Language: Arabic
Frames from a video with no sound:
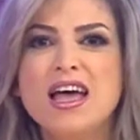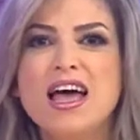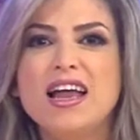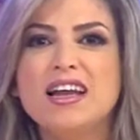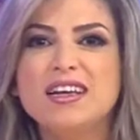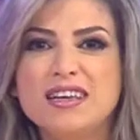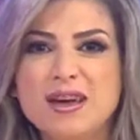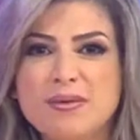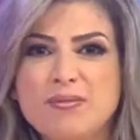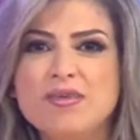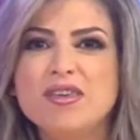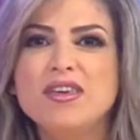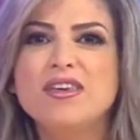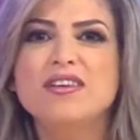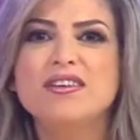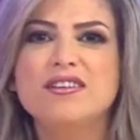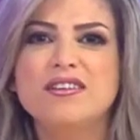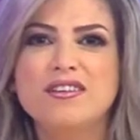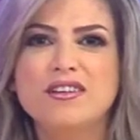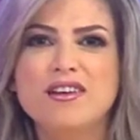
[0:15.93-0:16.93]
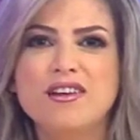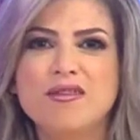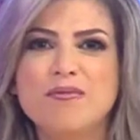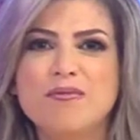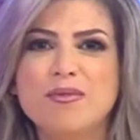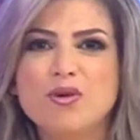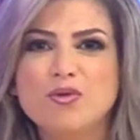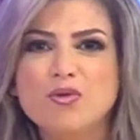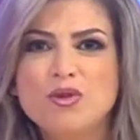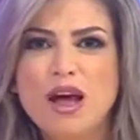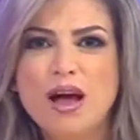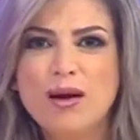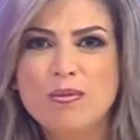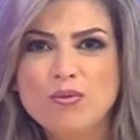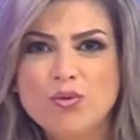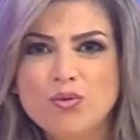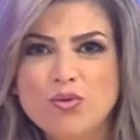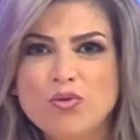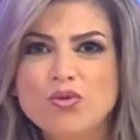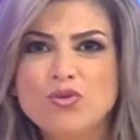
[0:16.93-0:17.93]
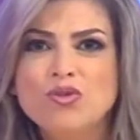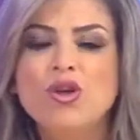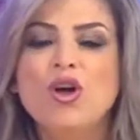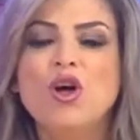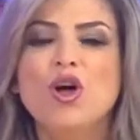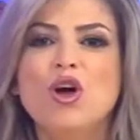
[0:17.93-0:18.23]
الكبير مارون عبود